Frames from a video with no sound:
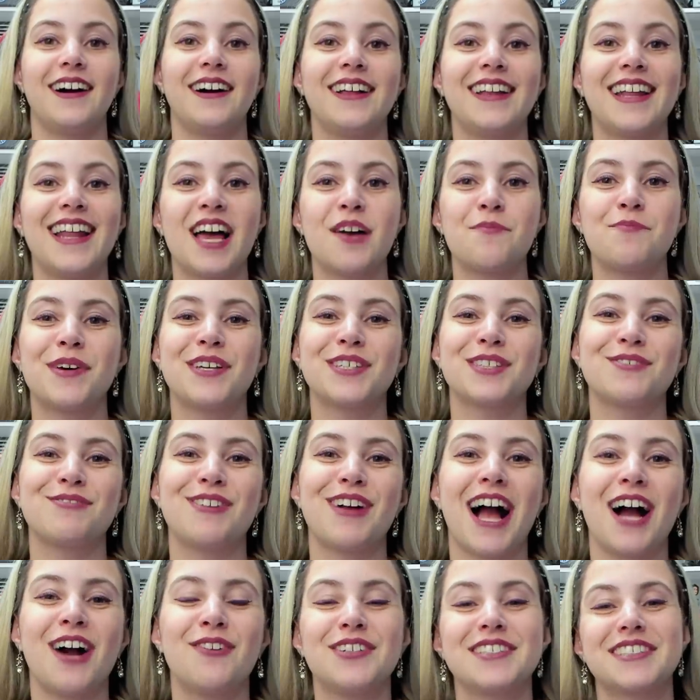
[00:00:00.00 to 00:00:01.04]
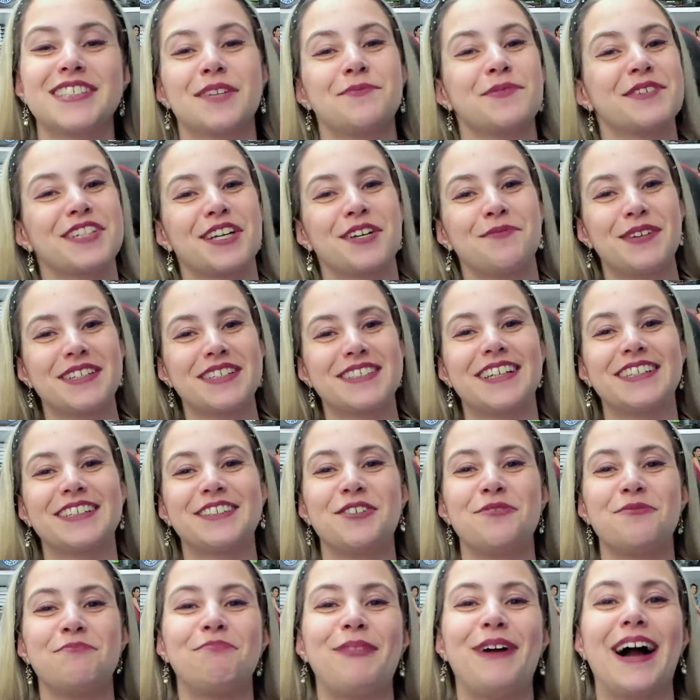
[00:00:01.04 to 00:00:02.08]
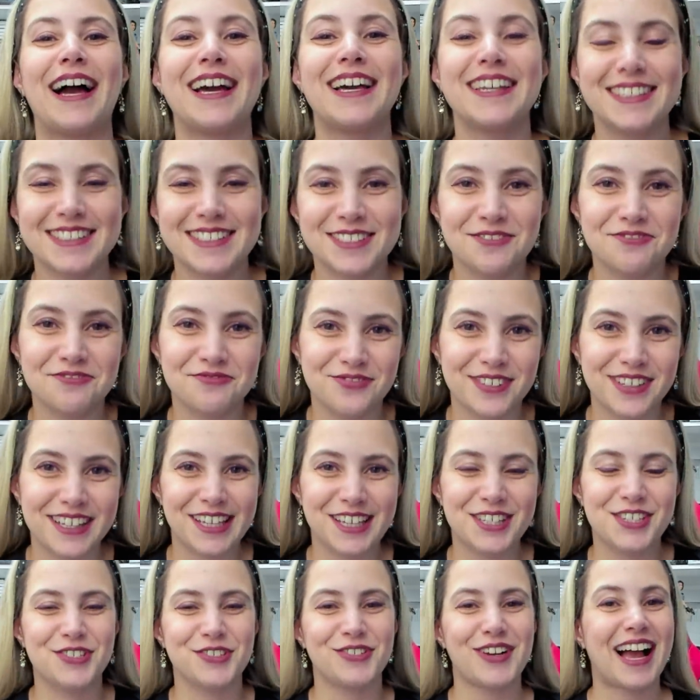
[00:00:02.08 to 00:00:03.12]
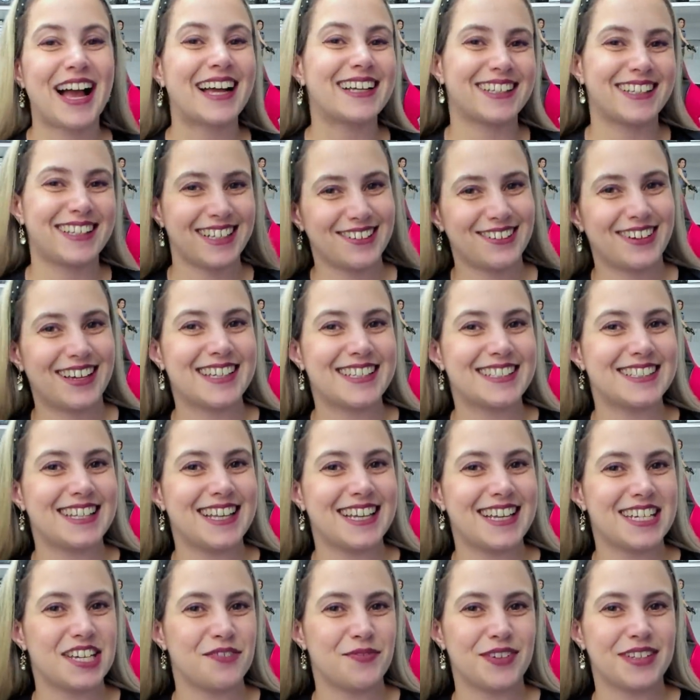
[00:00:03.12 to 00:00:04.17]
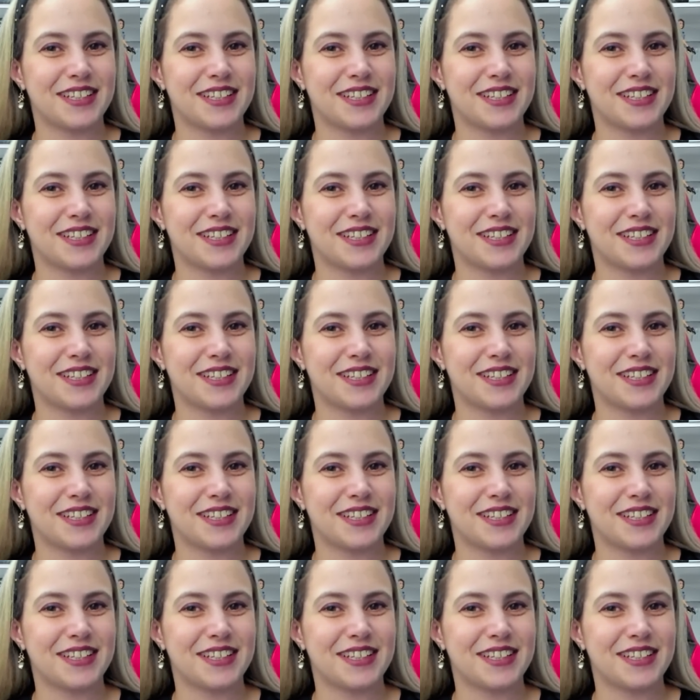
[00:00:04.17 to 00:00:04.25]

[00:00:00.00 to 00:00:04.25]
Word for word: Olá pessoal, estamos começando mais um vídeo aqui no Resident Evil